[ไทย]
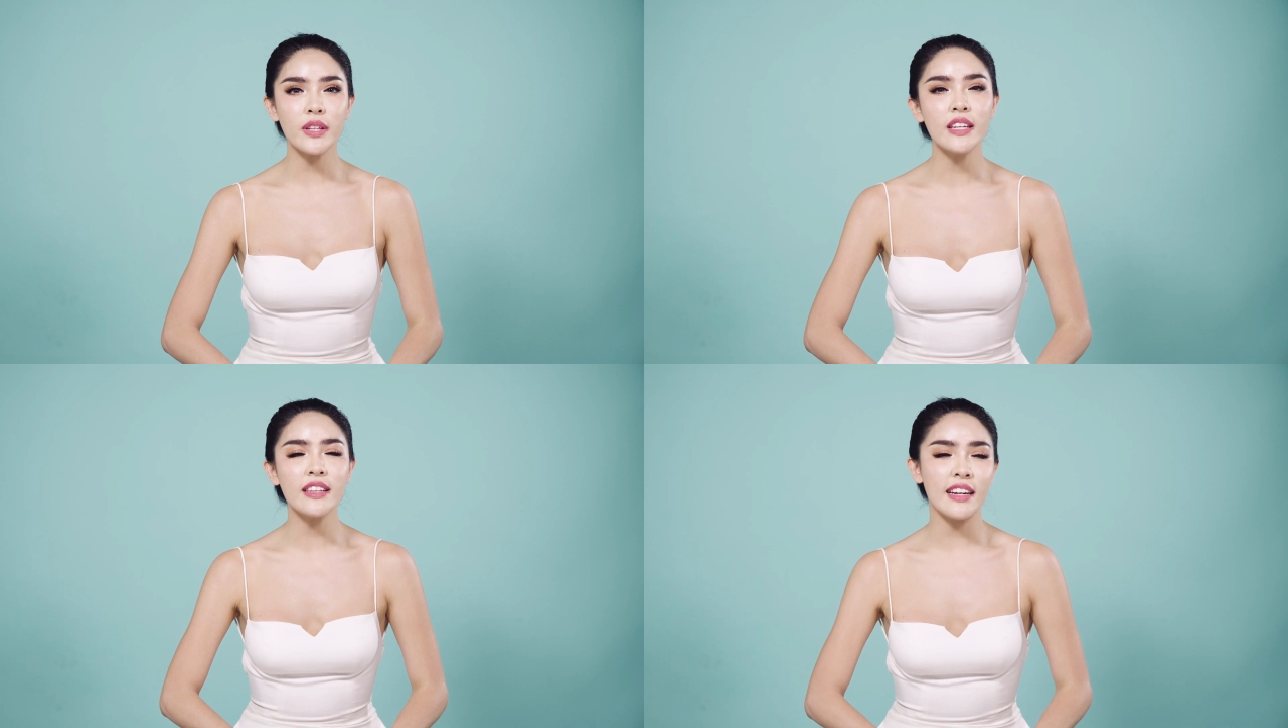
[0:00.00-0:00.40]
วิ
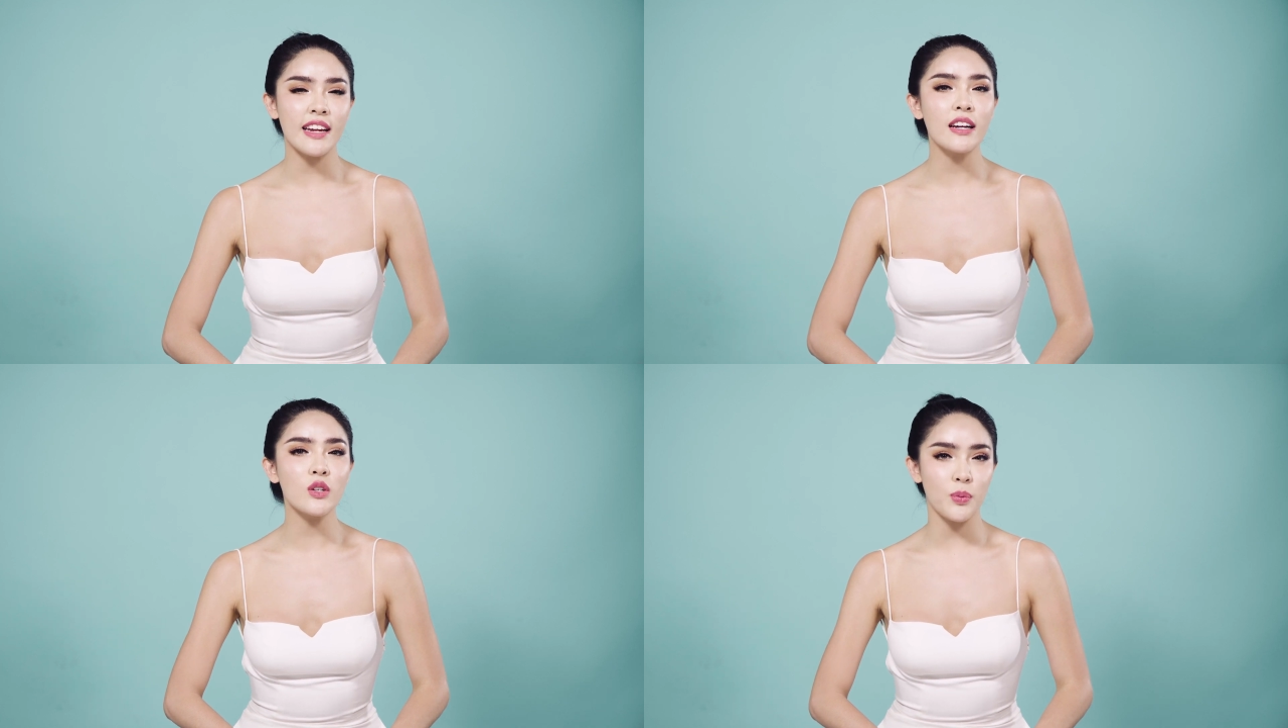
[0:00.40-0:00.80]
ธีแต่ง
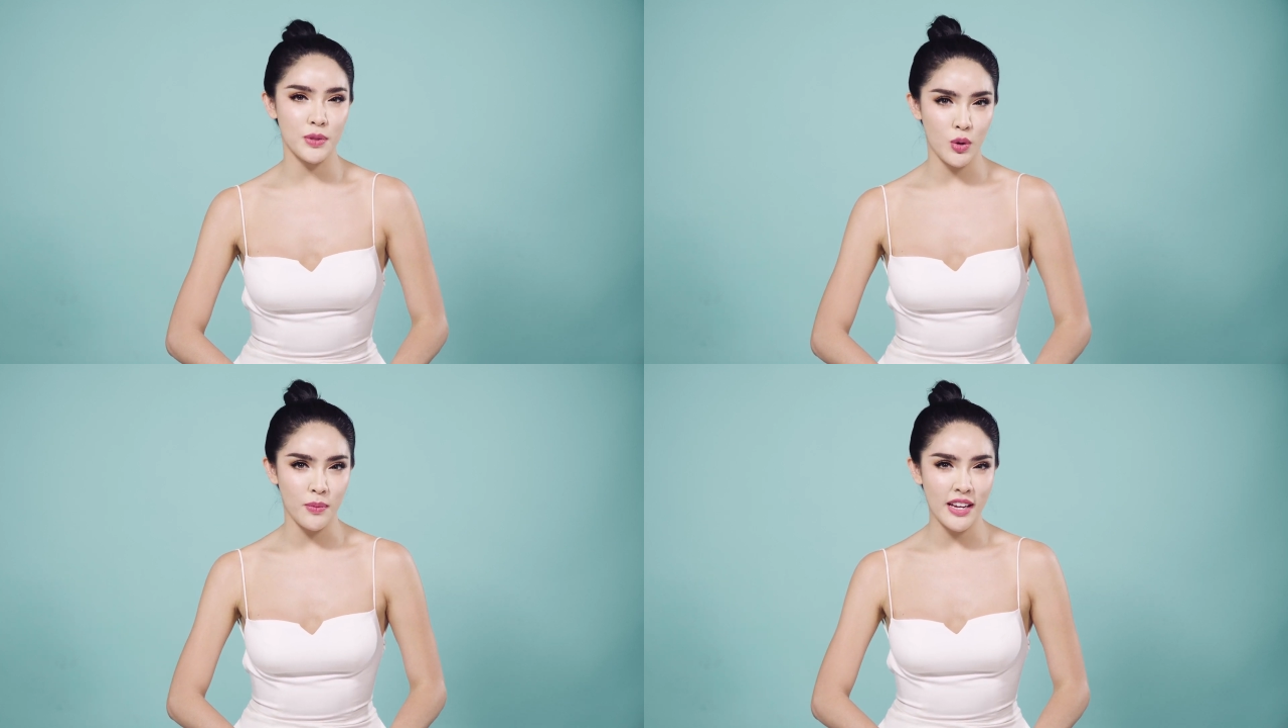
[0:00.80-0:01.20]
หน้ากลบ
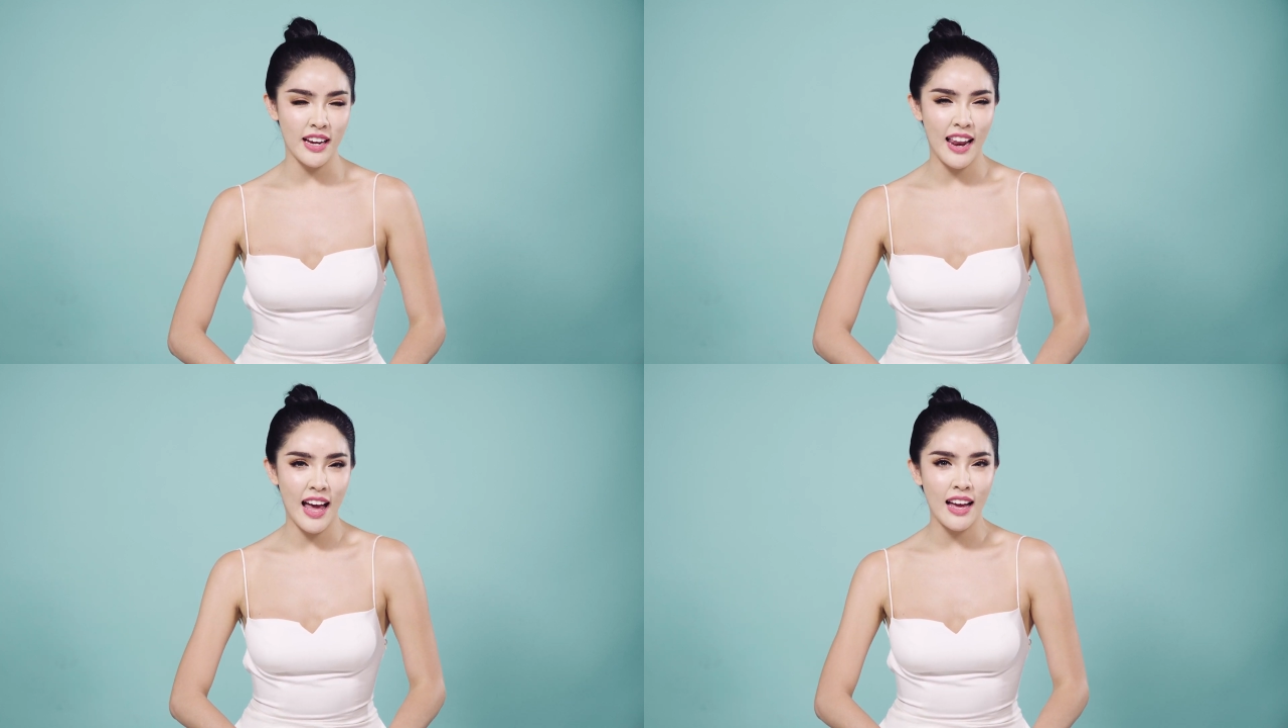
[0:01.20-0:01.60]
สิวมาเย
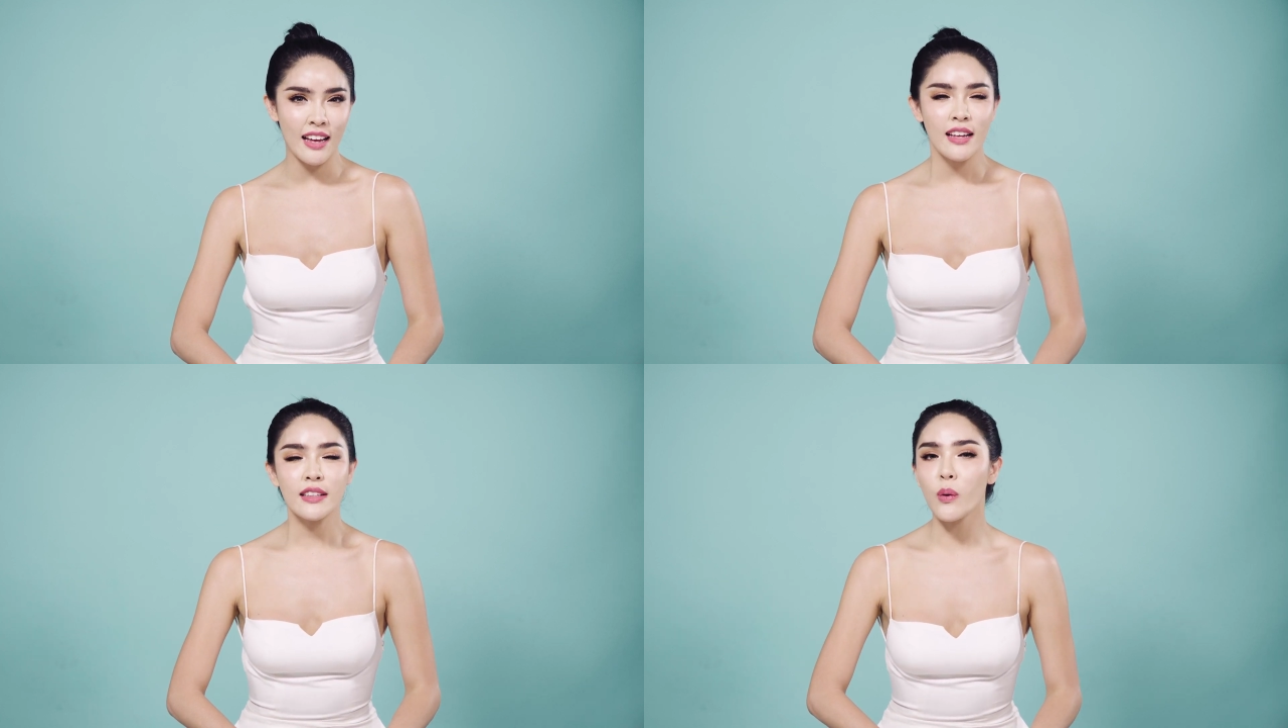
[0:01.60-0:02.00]
อะแล้ว
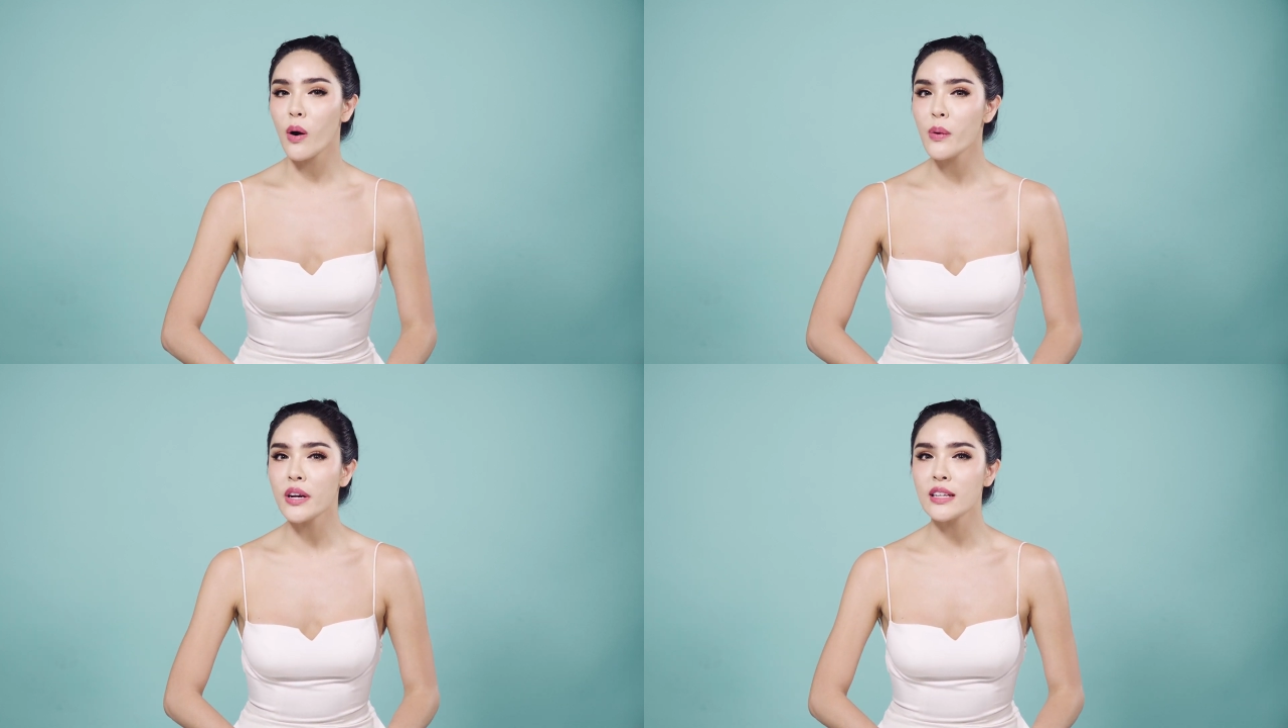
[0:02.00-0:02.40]
แต่
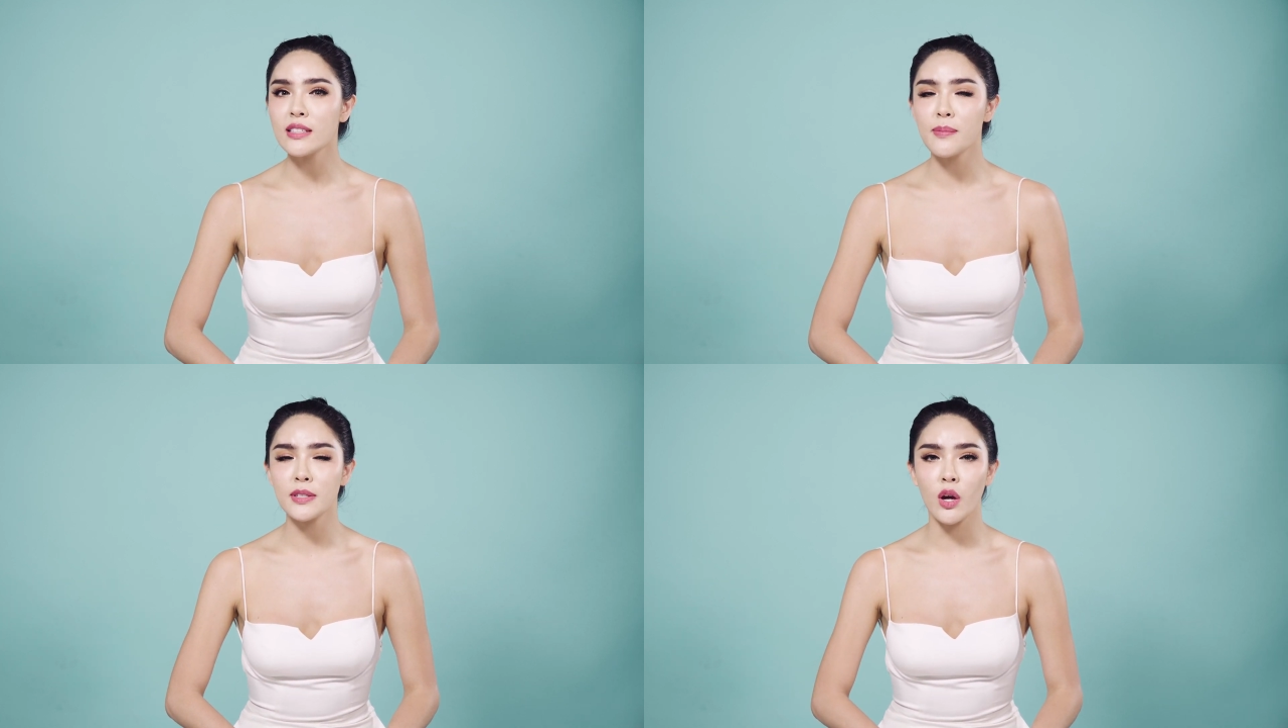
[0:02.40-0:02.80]
ว่าวันนี้
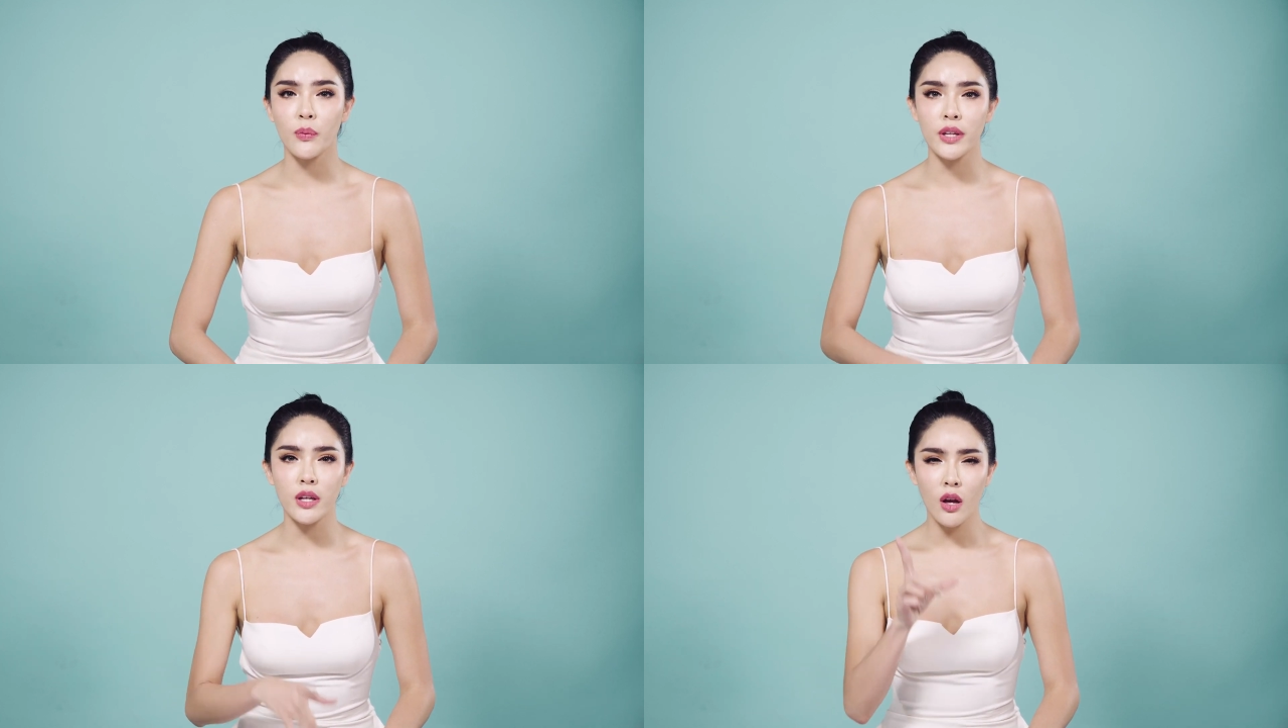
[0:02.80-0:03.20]
จะมาสอน
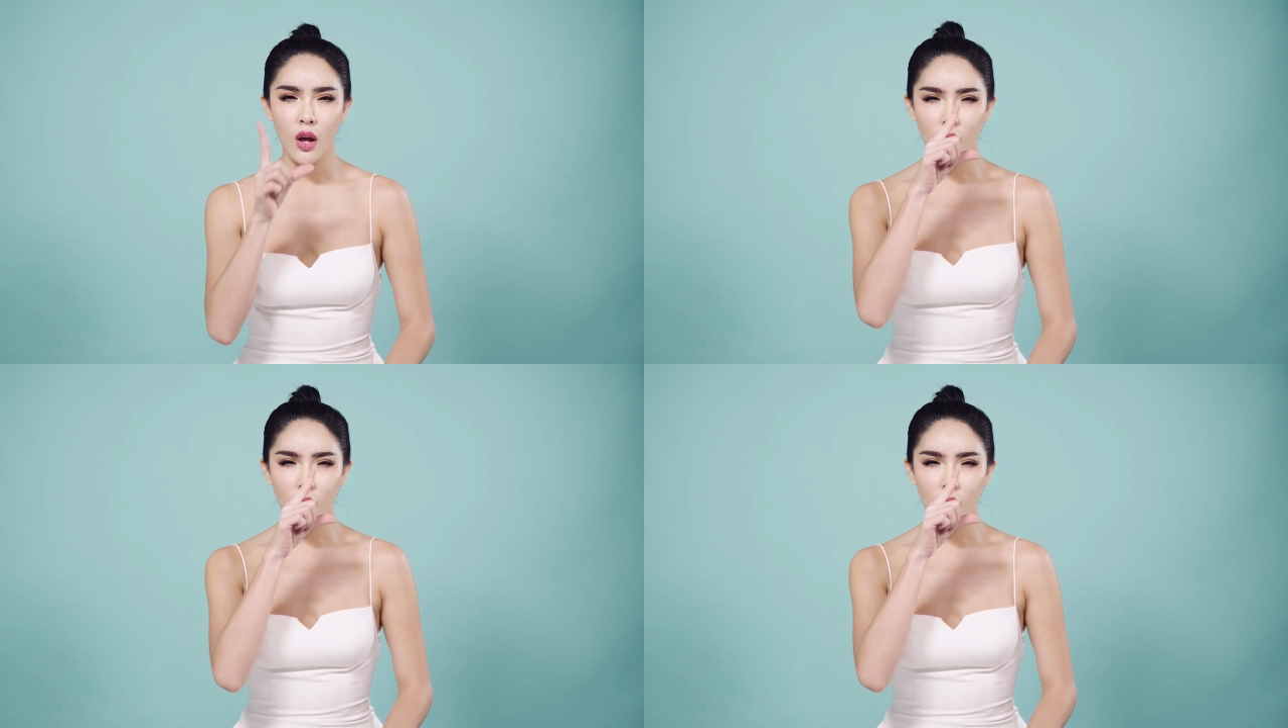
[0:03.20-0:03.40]
วิธี